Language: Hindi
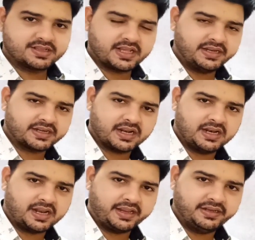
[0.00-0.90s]

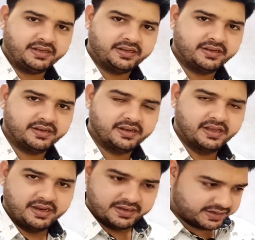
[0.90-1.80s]
सेंट्रल लाइन
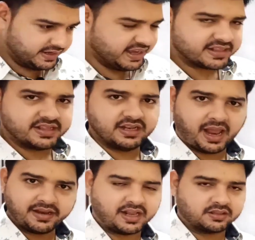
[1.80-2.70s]
ठीक है ऐसे
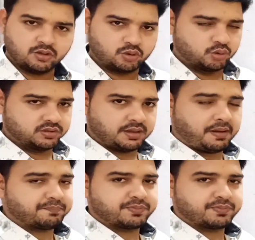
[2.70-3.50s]
लाइन आती है जोन जब